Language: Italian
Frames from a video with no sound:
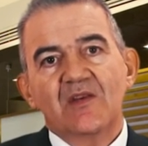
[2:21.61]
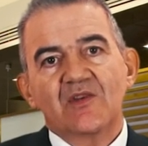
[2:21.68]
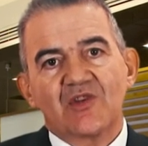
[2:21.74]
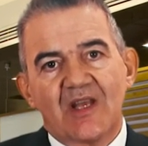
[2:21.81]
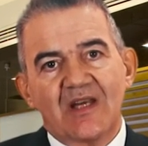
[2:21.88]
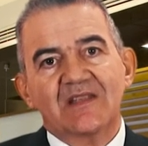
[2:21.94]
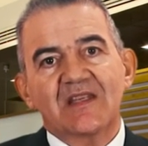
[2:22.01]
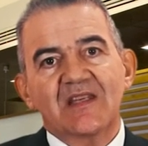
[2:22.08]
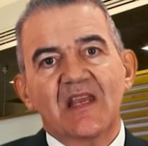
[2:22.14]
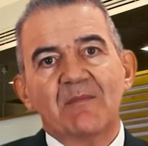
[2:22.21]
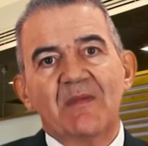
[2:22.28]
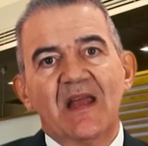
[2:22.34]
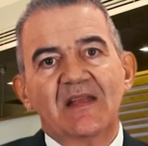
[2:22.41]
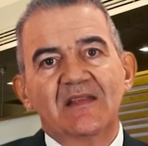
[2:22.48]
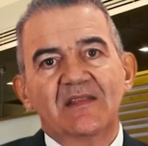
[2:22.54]
Certe
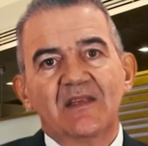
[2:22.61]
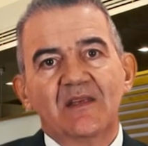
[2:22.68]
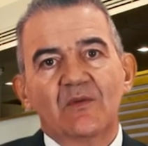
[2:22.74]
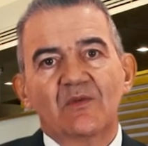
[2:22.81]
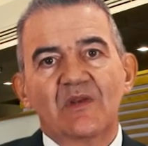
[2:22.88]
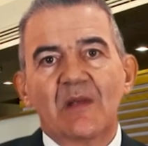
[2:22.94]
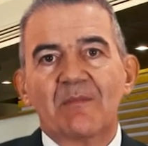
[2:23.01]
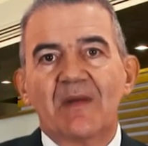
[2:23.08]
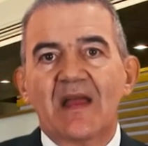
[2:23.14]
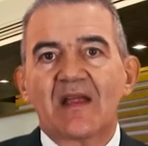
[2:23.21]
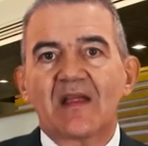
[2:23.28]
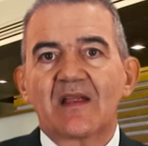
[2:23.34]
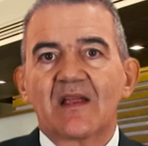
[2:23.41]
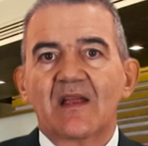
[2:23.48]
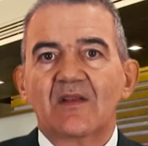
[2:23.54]
chiamate con la
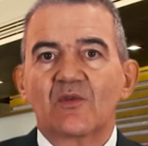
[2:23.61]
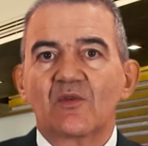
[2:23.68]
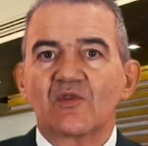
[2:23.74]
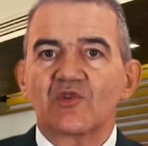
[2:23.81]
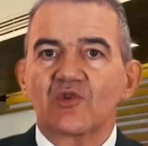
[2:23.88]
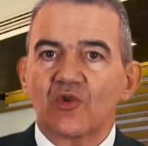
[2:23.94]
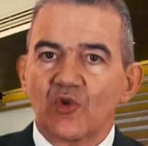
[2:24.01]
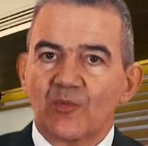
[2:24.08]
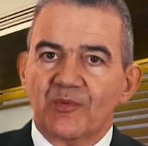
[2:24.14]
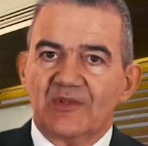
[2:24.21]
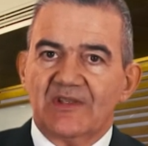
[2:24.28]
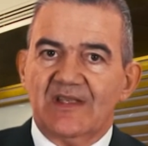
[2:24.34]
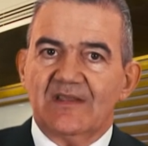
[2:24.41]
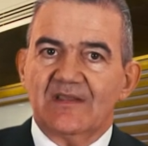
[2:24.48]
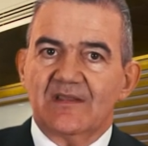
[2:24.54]
banca non sono
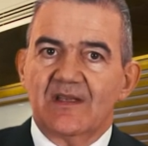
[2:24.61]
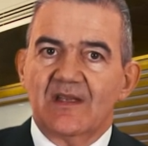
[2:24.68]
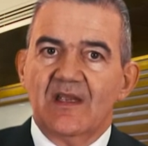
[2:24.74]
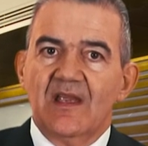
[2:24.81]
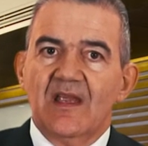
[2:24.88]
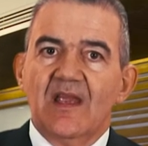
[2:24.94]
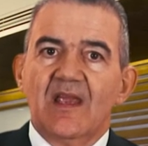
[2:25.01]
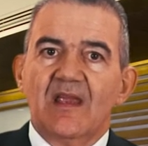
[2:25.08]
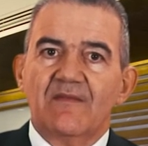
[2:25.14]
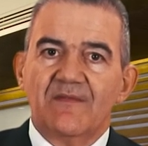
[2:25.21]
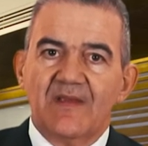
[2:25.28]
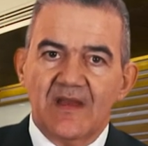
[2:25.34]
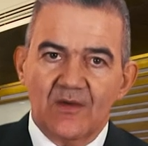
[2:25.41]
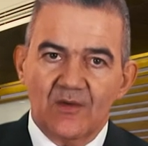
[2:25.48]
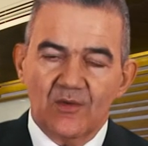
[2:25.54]
protette e
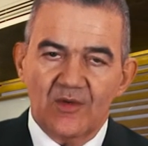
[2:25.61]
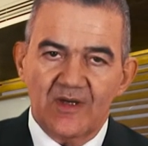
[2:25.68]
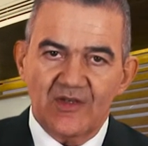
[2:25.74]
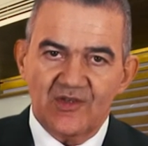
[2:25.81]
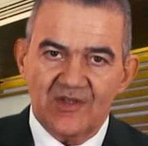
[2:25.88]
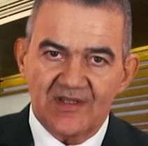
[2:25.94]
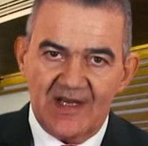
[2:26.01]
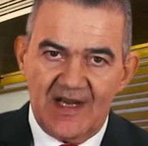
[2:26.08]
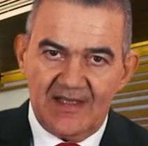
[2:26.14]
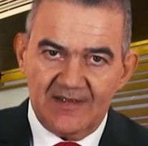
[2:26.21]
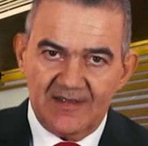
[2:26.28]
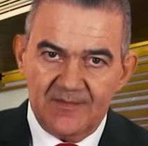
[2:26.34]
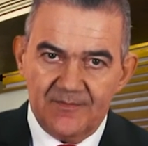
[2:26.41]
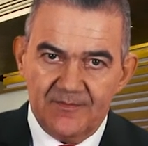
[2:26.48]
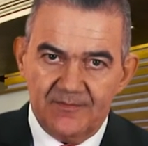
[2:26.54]
vengono
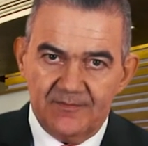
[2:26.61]
registrate.